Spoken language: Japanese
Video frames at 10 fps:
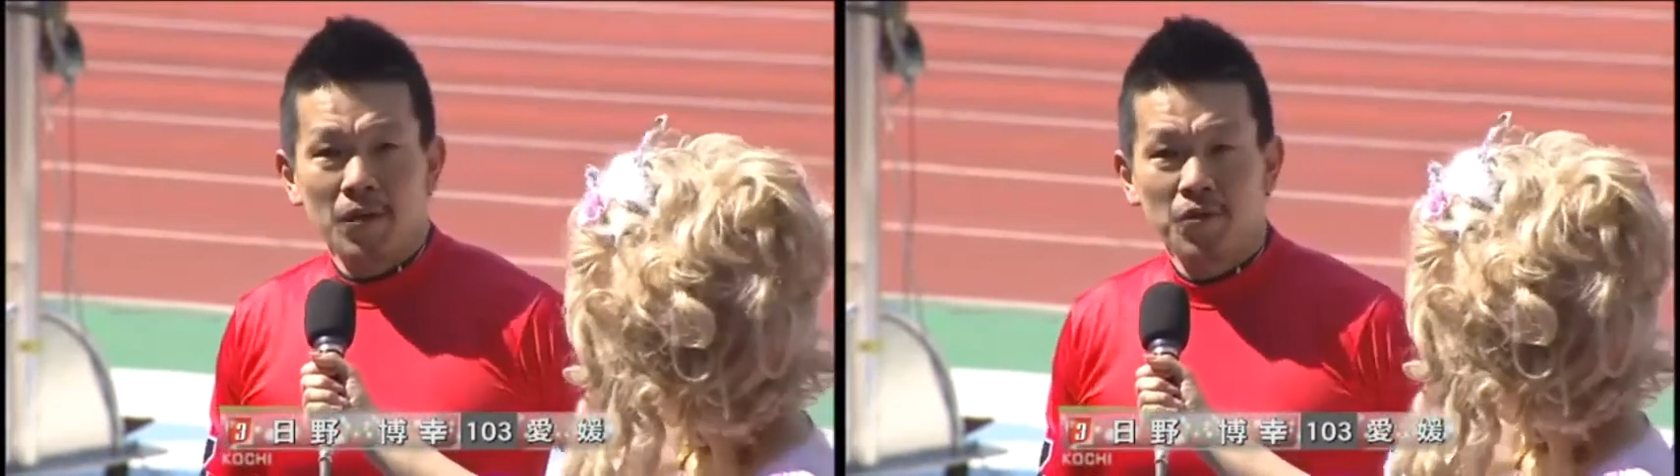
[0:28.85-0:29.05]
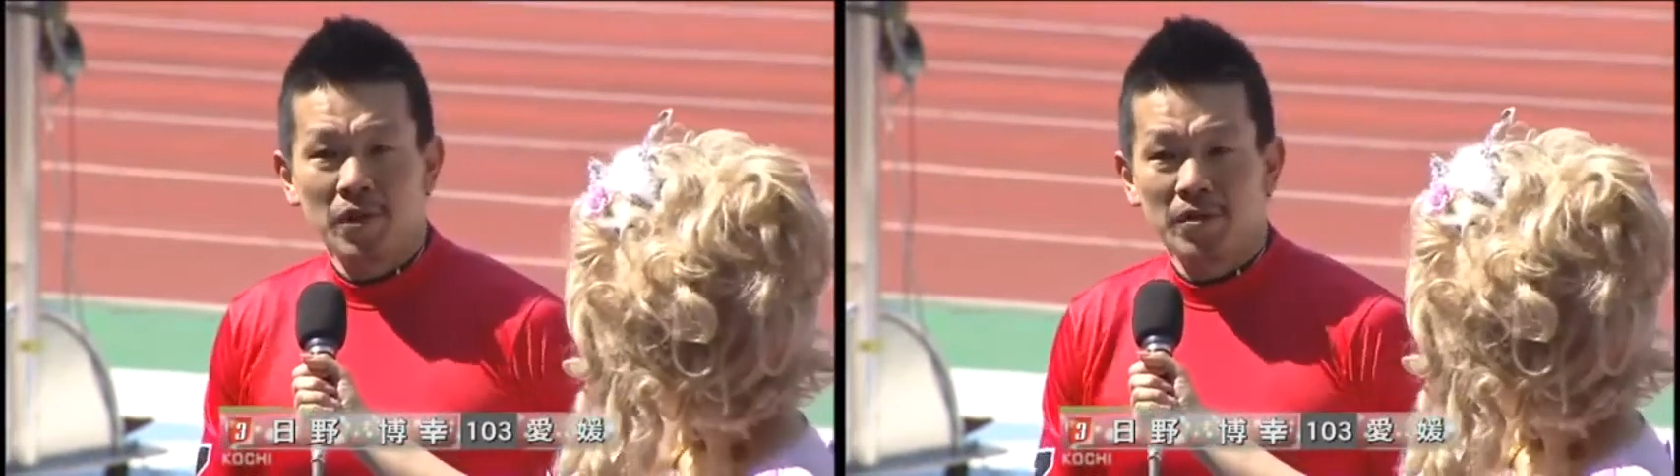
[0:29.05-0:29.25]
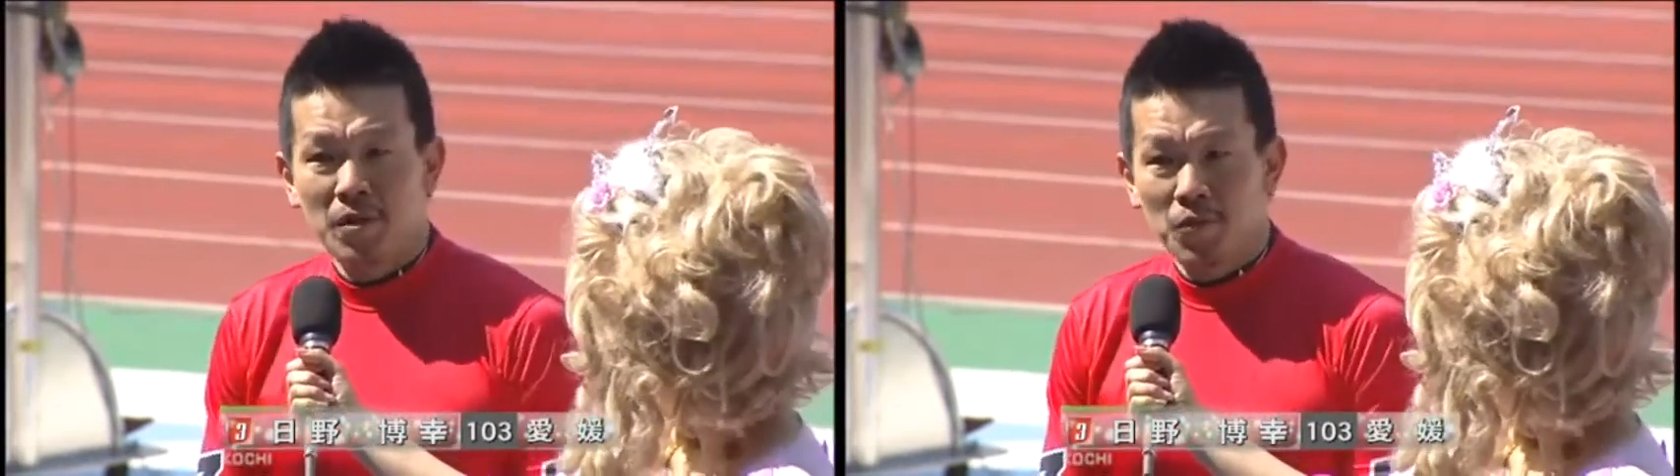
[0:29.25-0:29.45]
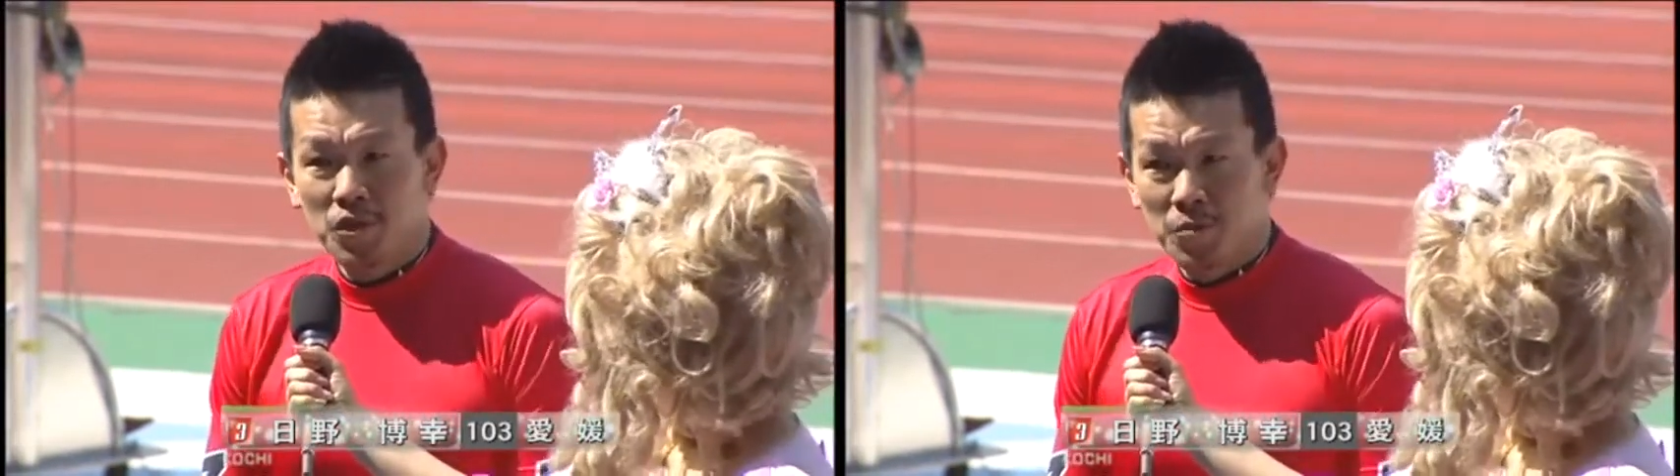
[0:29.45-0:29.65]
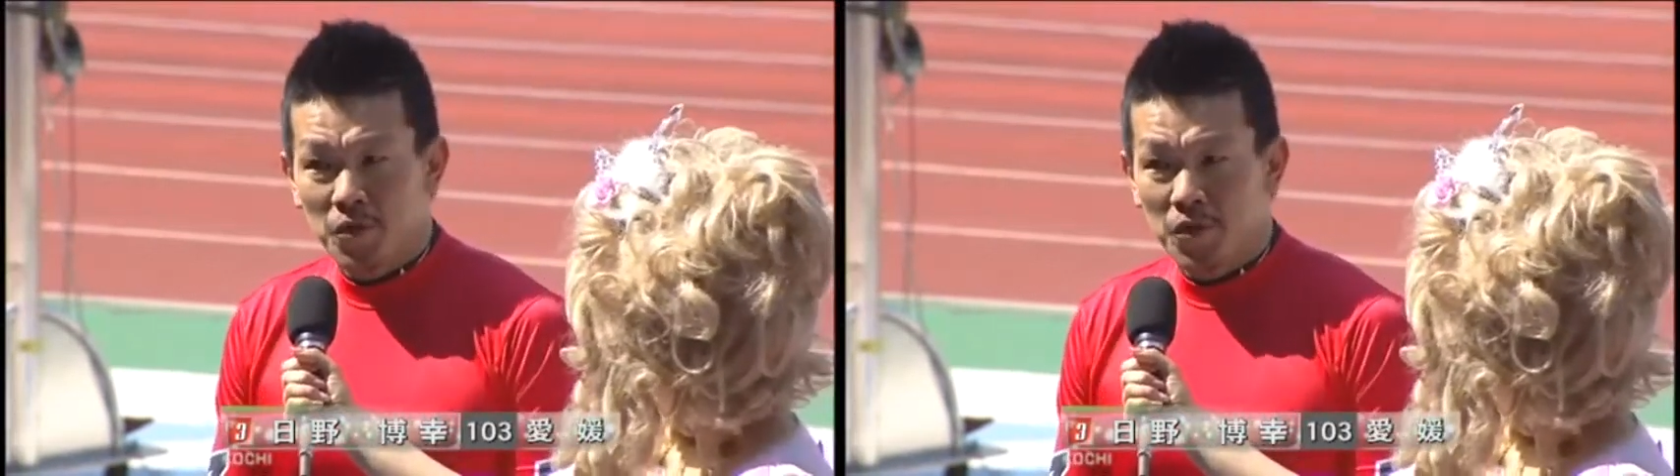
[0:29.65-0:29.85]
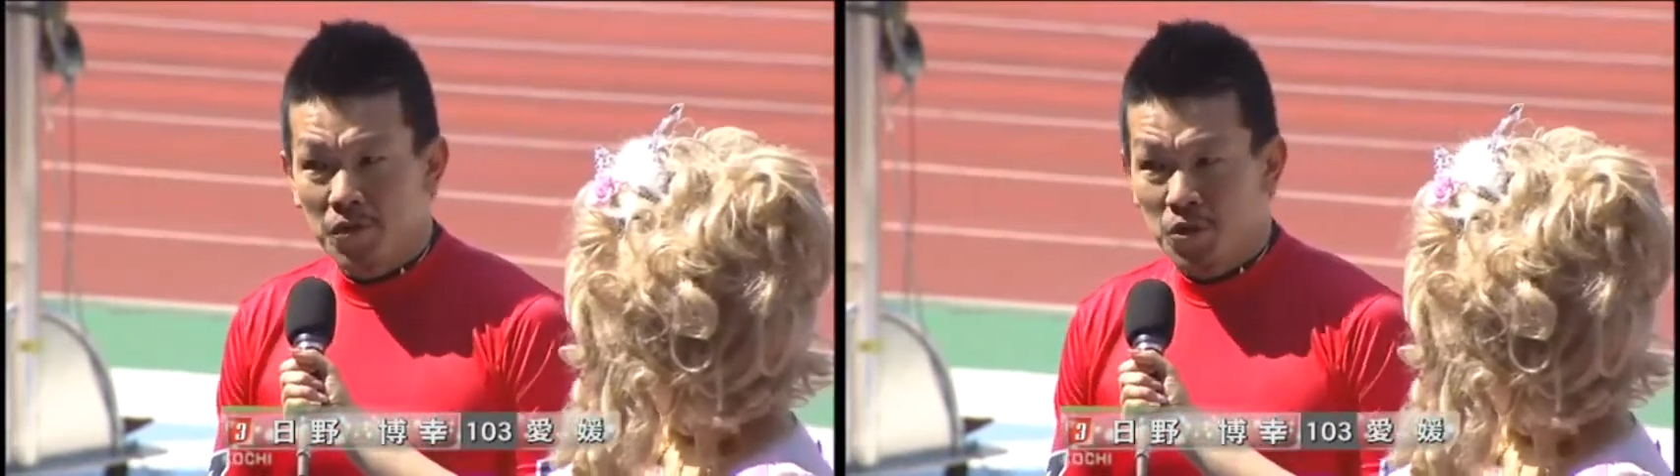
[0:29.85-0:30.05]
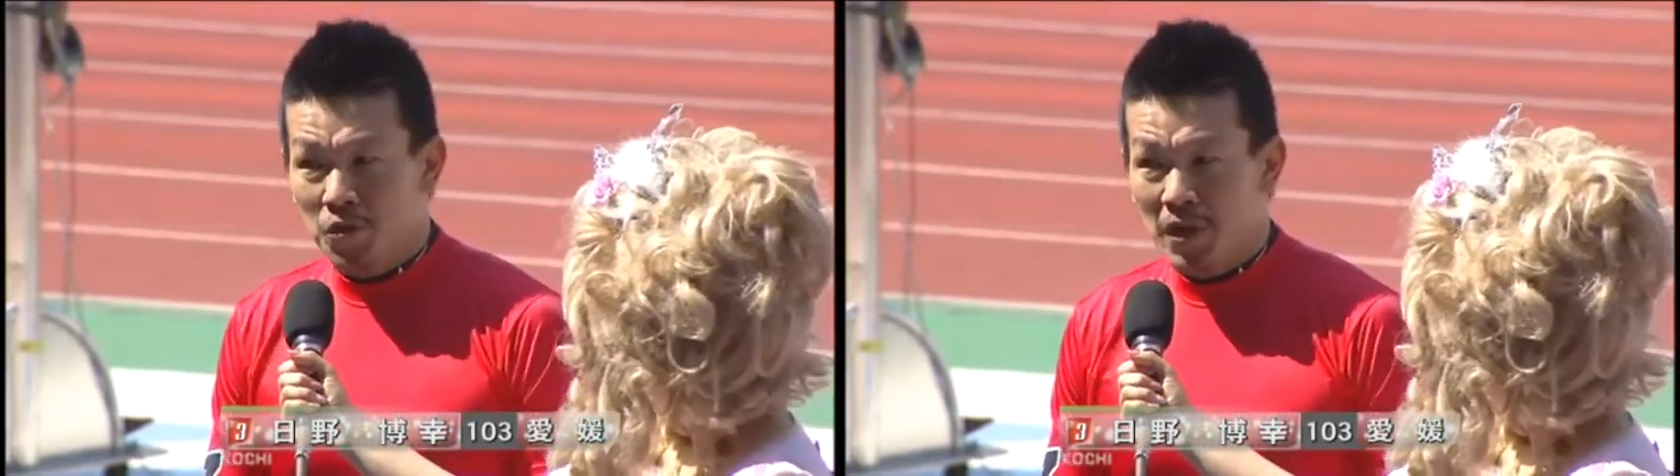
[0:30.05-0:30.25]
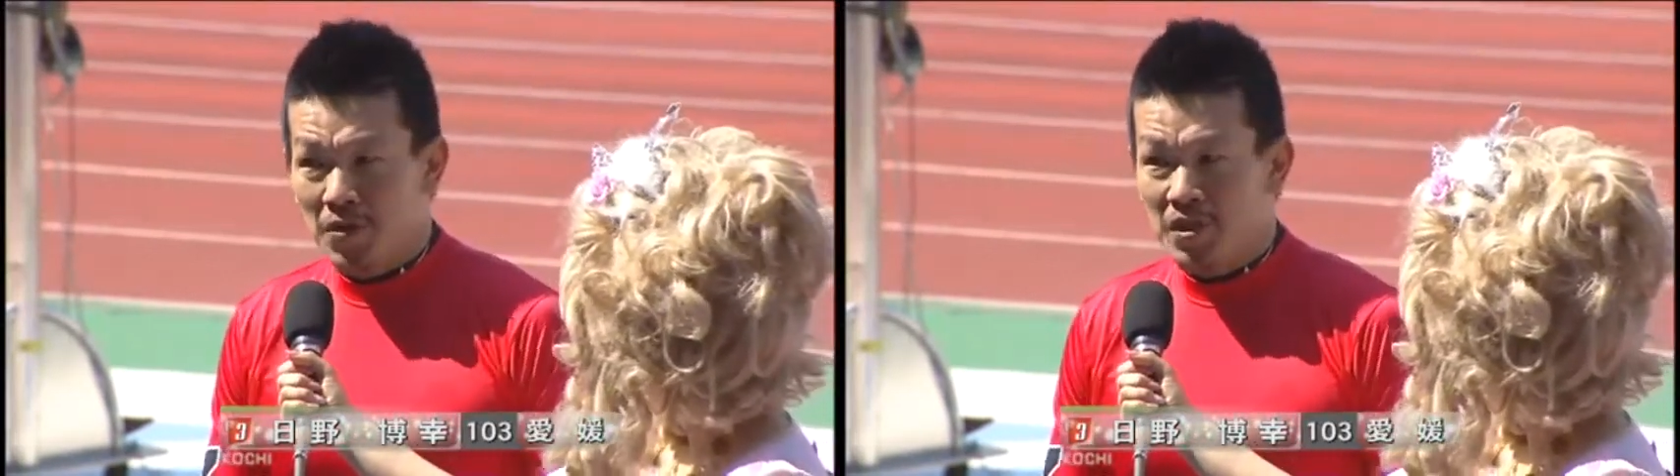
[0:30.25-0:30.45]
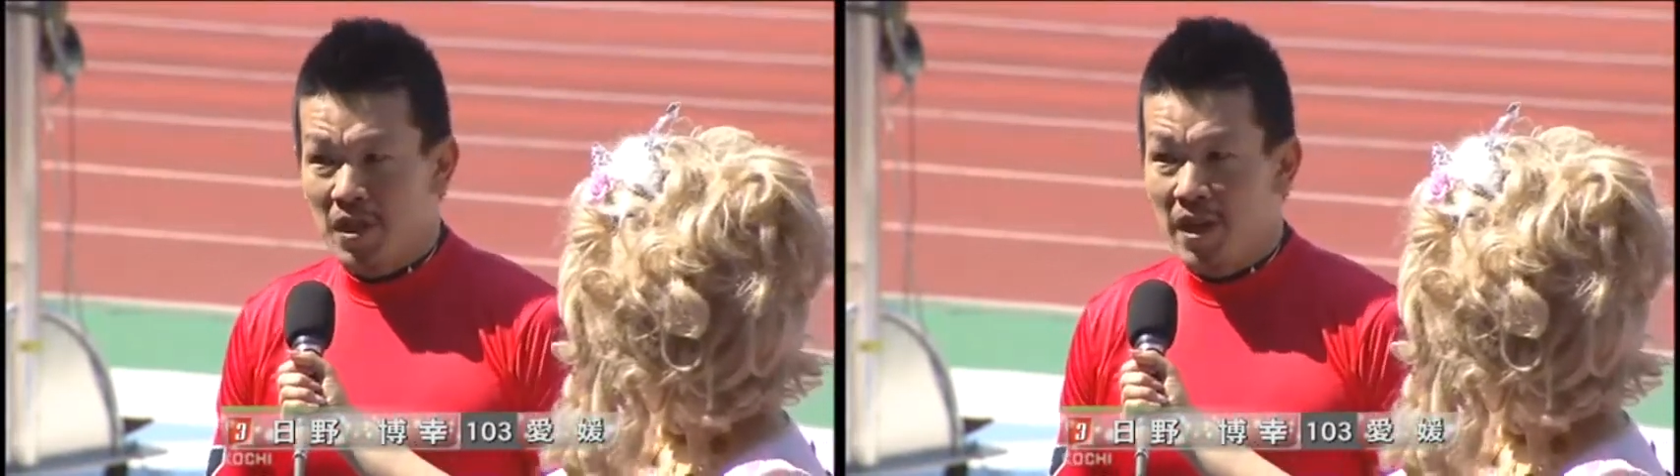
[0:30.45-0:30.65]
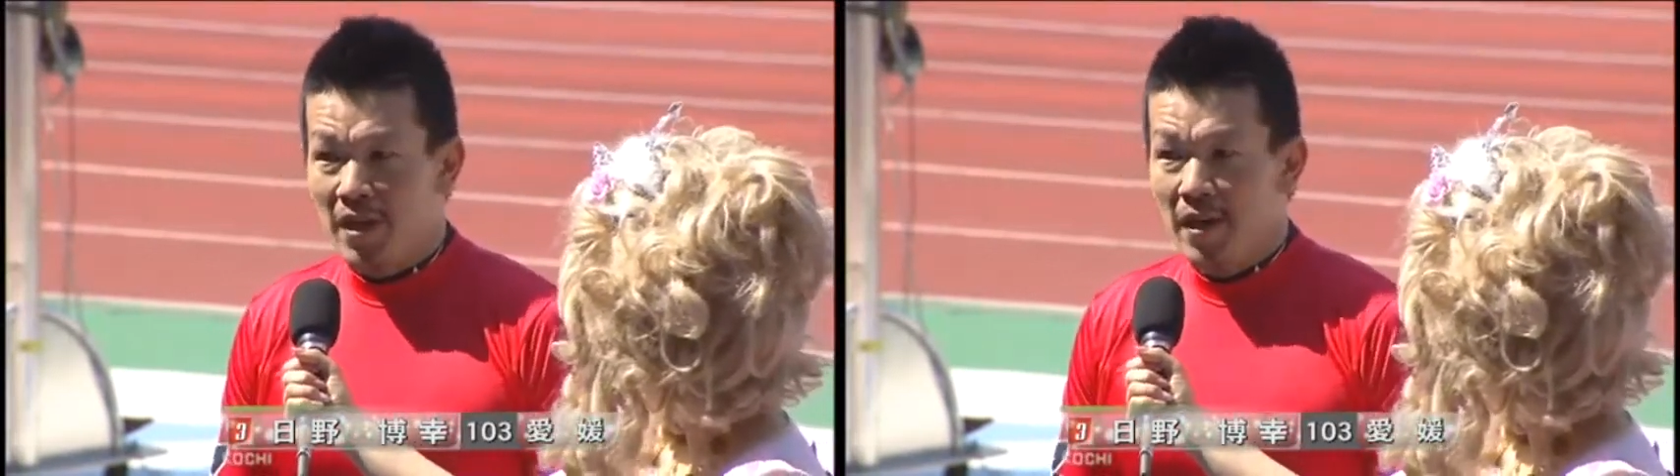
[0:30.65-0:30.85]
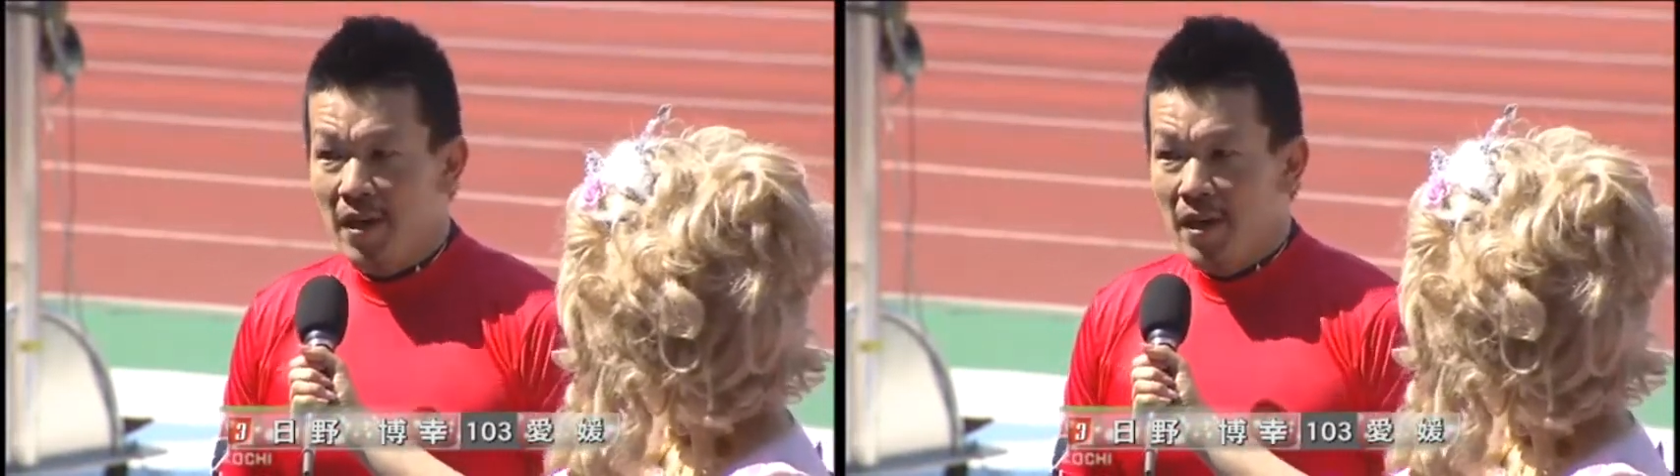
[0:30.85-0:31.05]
余裕でもいつものちょっと悪い癖で